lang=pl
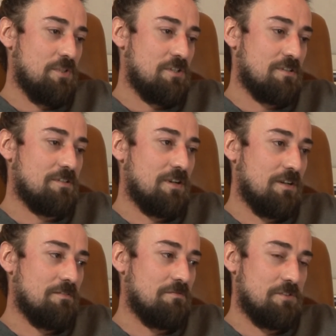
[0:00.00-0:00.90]
picia z
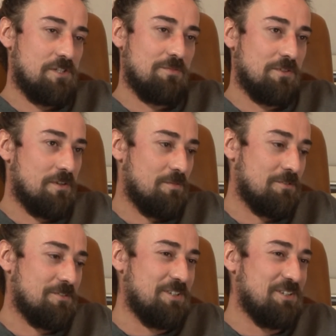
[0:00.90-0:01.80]
kolegą wróciłem do
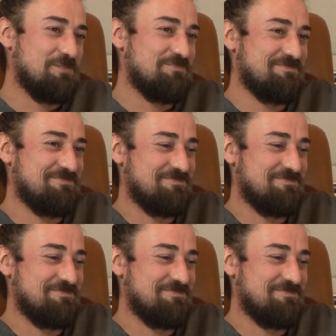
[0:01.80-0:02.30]
domu. No,